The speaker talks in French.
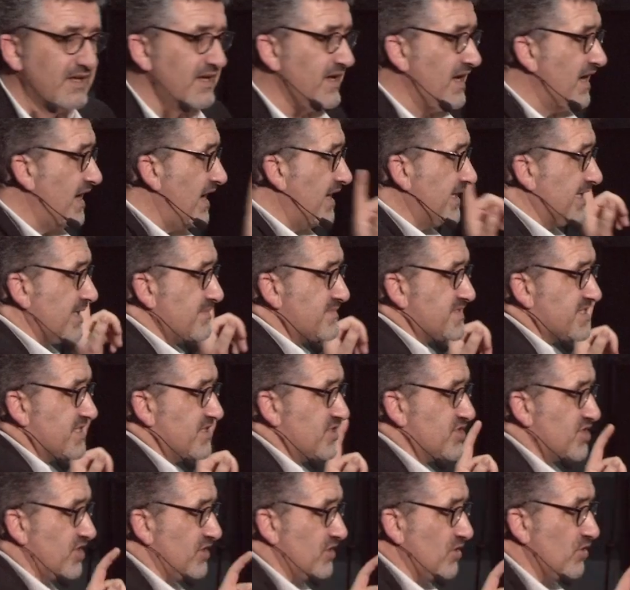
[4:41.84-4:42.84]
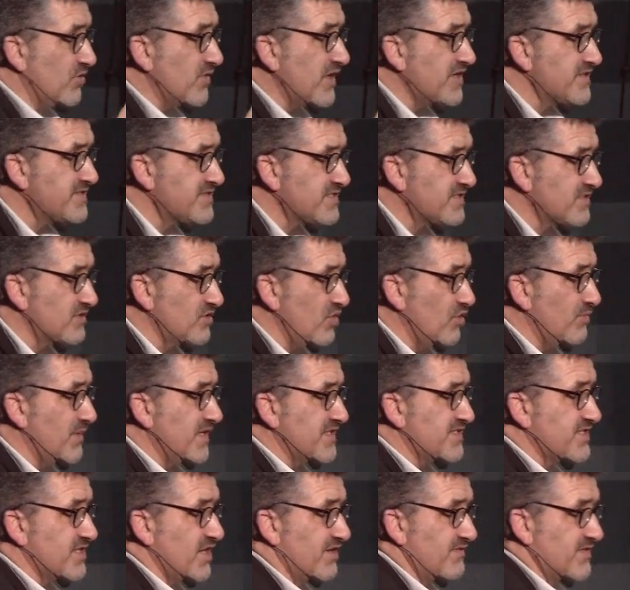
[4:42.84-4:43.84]
Adam St. John Lawrence, Global
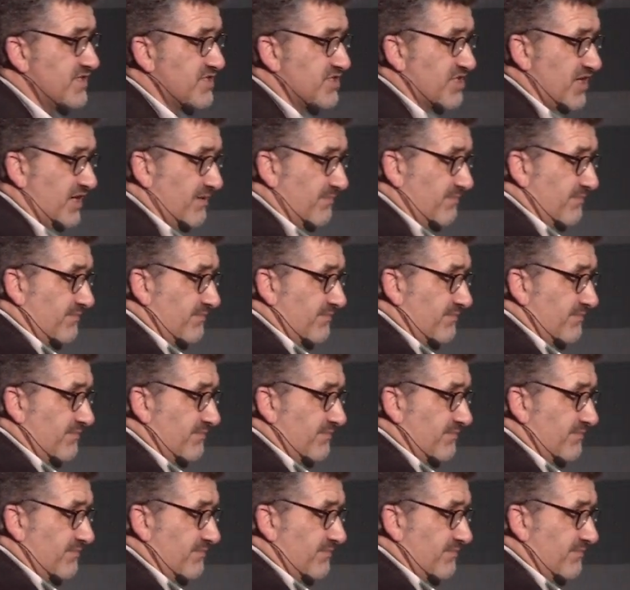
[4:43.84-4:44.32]
Service Jam.